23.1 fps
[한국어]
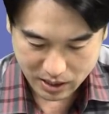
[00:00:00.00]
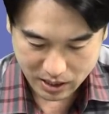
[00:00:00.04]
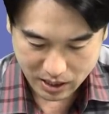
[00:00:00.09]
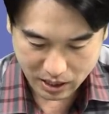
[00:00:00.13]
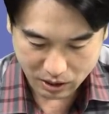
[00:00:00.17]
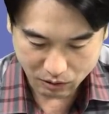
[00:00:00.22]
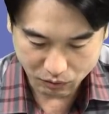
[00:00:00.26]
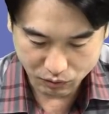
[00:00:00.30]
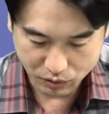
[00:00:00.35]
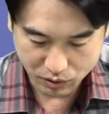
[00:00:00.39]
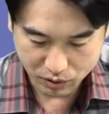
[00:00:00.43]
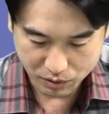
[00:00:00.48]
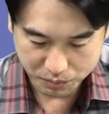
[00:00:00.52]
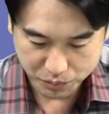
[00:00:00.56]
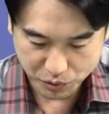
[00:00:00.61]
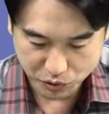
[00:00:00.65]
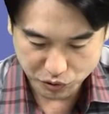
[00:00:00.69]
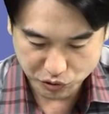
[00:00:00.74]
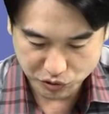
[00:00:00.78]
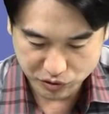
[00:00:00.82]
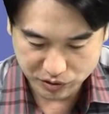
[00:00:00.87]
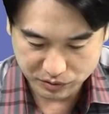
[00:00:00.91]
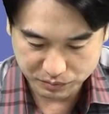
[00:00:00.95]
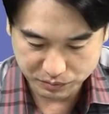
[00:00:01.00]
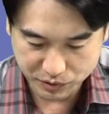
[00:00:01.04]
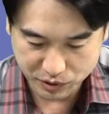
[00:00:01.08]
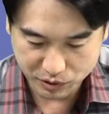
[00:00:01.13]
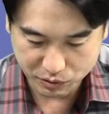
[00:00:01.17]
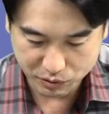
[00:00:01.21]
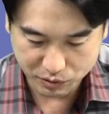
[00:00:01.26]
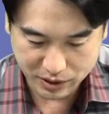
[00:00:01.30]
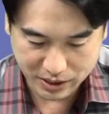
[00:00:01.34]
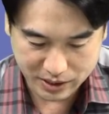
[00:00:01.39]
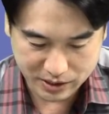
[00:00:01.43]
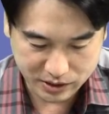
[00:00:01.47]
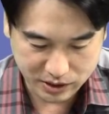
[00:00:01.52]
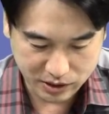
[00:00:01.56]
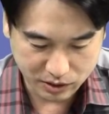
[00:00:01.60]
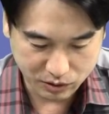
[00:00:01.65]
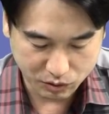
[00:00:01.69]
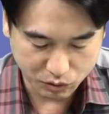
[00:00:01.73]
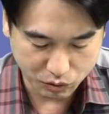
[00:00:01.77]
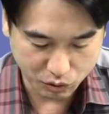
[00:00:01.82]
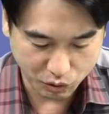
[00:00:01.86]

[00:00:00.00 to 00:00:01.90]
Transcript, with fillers: 아울러 표준 임대료까지